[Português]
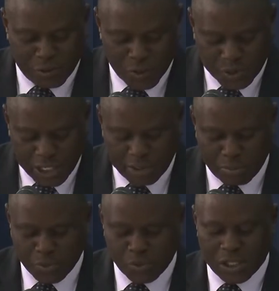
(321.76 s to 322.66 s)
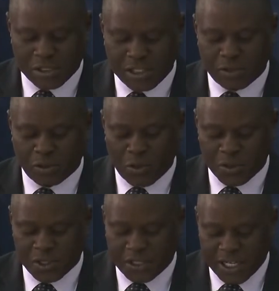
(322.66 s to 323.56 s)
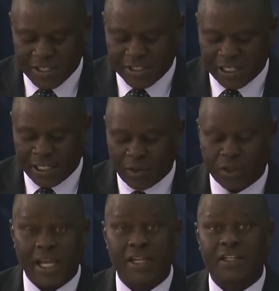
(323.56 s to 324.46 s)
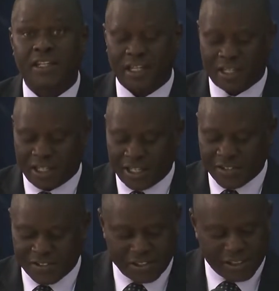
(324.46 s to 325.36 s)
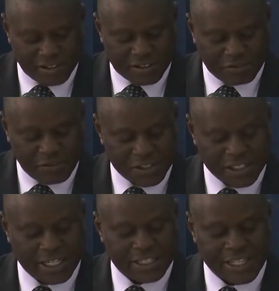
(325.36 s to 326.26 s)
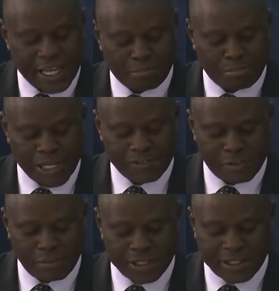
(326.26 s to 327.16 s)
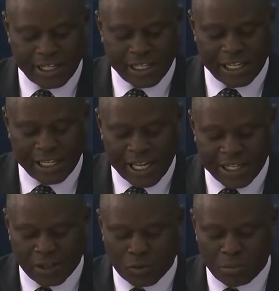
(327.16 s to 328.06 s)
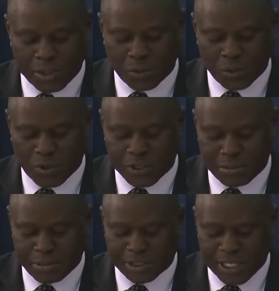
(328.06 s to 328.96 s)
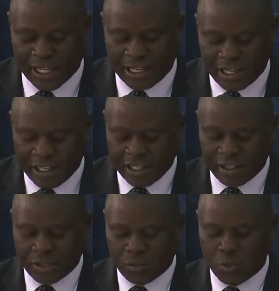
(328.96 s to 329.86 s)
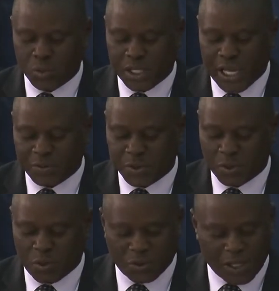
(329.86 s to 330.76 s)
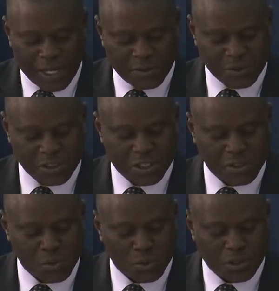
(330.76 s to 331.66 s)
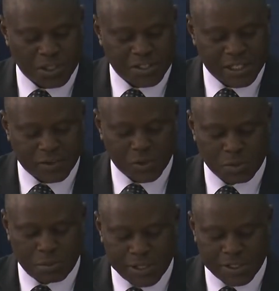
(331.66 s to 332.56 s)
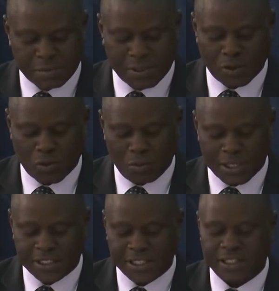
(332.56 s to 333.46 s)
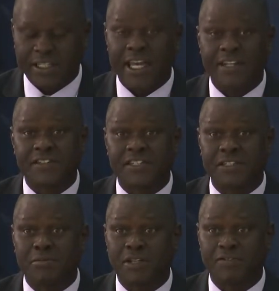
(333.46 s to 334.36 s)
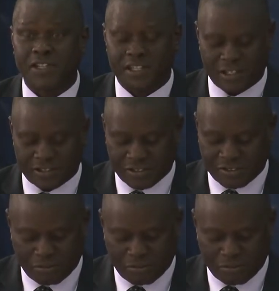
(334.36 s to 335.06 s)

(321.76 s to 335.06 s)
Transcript: nos termos dos artigos 12 e 13 da Lei Orgânica a seguinte: fiscalizar previamente a legalidade e a cobertura orçamental dos atos e contratos de que resultam receitas ou despesas para alguma das entidades acima referidas.